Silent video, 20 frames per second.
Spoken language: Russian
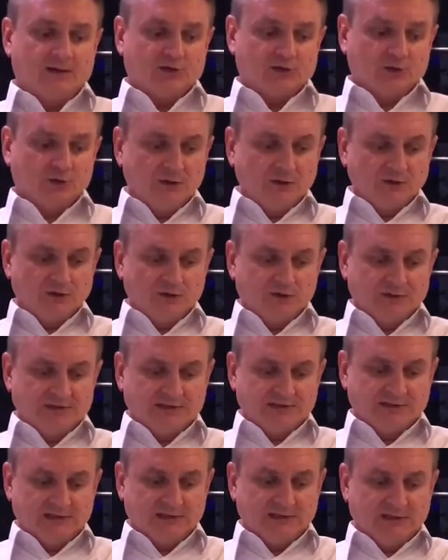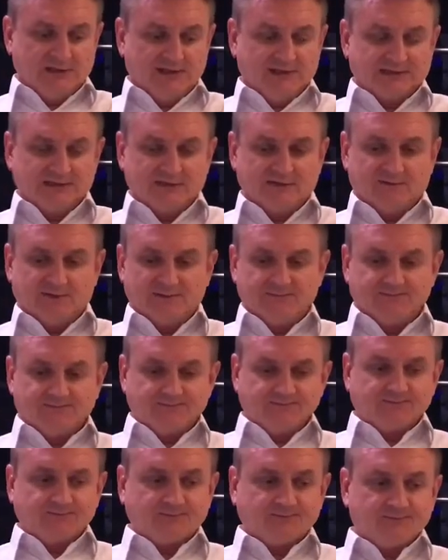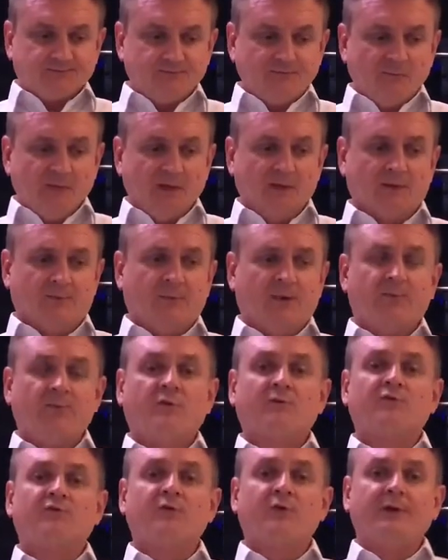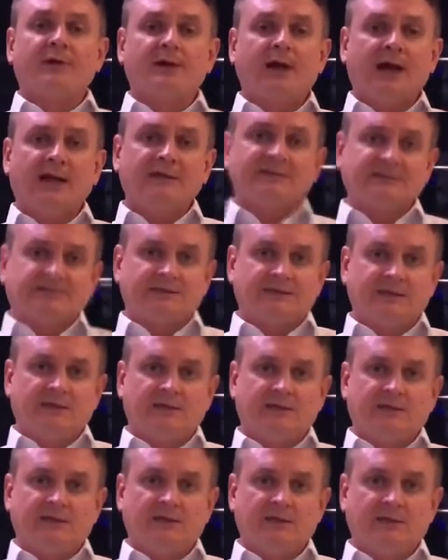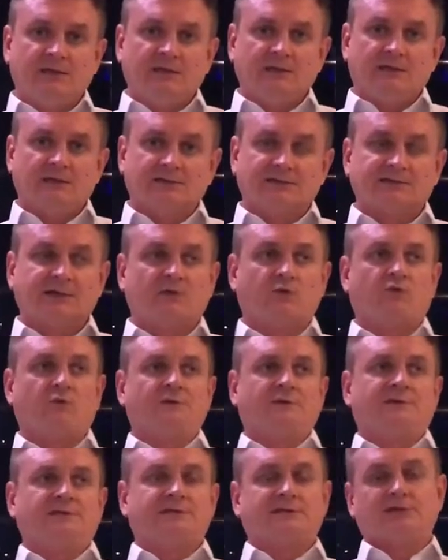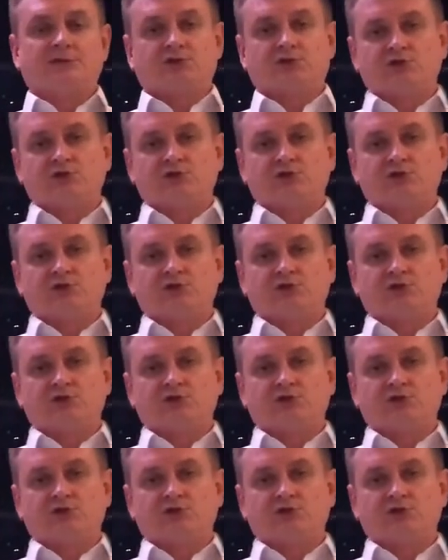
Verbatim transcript: Что еще здесь интересного? по поводу легальности и законности,